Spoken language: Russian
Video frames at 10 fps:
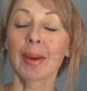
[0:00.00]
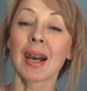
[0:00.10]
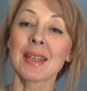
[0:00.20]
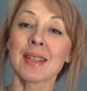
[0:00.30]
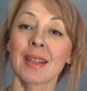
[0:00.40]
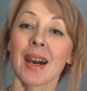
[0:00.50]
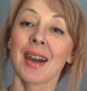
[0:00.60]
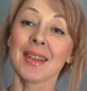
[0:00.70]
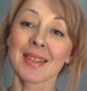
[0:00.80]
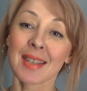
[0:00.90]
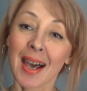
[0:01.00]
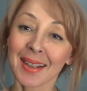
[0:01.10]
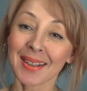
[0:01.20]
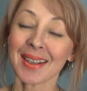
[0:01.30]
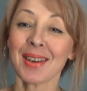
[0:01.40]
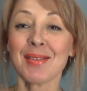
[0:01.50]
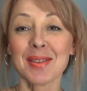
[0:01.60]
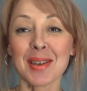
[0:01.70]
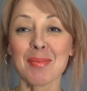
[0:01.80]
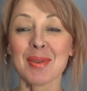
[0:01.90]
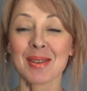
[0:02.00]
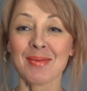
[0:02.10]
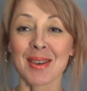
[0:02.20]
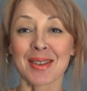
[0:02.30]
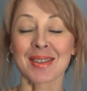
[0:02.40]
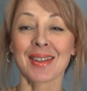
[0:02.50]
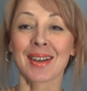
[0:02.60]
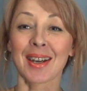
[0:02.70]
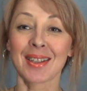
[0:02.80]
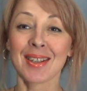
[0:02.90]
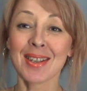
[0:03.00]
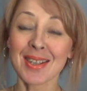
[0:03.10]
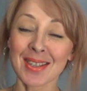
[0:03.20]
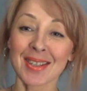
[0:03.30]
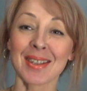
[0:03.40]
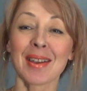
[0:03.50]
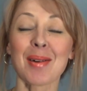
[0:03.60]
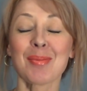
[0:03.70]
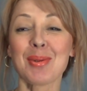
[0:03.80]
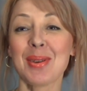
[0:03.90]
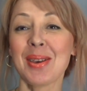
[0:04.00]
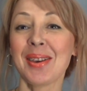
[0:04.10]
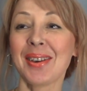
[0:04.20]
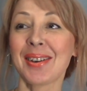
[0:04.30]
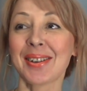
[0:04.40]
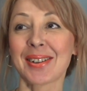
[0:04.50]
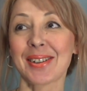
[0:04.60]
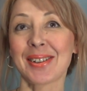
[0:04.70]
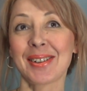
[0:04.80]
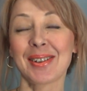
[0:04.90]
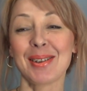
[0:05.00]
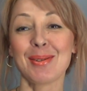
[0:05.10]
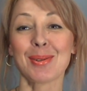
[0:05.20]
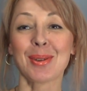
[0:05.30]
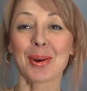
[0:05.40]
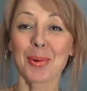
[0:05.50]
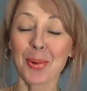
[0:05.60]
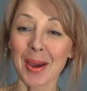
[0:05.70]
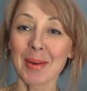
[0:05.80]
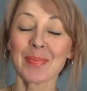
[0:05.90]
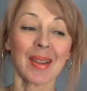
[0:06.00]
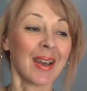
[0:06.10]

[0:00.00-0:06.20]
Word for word: магазина Арисан, всем известная Катрисы там у них э, и все такое.